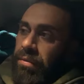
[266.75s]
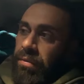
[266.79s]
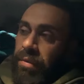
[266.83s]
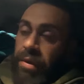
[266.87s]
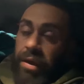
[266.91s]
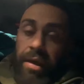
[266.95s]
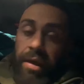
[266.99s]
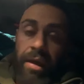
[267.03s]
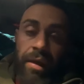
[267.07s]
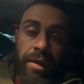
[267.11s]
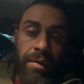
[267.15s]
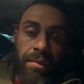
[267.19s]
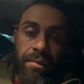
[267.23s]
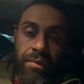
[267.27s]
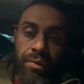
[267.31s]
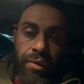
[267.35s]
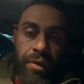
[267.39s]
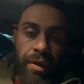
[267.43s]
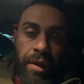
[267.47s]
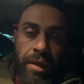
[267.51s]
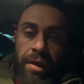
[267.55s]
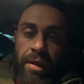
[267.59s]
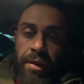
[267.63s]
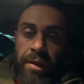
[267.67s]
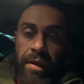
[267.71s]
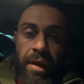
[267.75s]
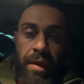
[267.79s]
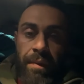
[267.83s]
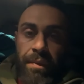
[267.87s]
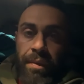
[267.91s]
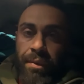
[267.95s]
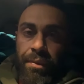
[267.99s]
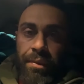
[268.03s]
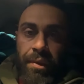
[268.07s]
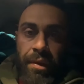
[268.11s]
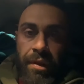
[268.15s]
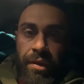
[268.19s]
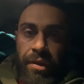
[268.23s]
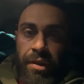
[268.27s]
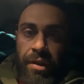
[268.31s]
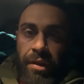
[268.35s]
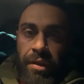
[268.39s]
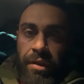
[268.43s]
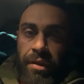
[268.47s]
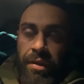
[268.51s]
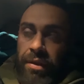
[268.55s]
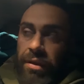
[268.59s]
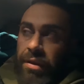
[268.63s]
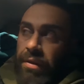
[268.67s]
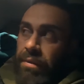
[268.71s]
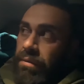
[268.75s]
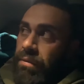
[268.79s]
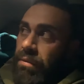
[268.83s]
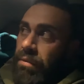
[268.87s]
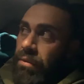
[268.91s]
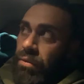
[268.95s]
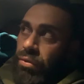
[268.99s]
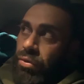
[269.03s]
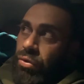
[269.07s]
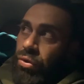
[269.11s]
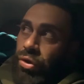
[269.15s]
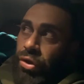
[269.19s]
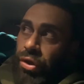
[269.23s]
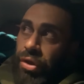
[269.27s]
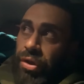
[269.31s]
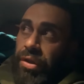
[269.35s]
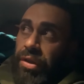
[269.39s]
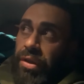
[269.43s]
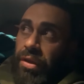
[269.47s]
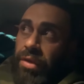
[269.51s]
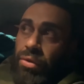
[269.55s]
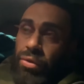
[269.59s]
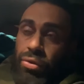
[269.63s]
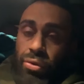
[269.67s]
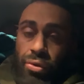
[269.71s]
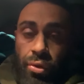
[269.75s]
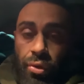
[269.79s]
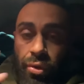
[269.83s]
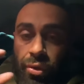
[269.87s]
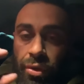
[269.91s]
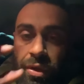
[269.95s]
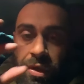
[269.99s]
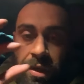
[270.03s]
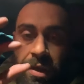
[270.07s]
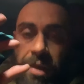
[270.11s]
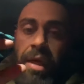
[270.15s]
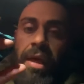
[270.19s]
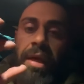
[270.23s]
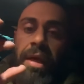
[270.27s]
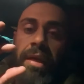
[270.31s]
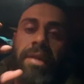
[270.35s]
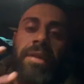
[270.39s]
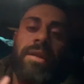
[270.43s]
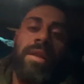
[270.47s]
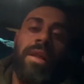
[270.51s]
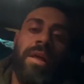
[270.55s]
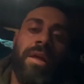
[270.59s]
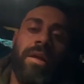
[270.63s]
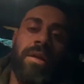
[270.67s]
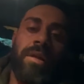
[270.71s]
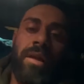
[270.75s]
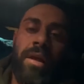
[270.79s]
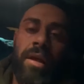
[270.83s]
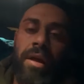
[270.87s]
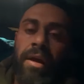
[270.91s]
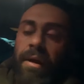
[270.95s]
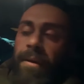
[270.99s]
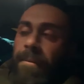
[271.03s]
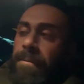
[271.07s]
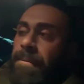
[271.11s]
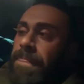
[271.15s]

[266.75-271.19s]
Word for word: Bakalım bunlarla ne yapabileceğiz. Kritik son saatlerde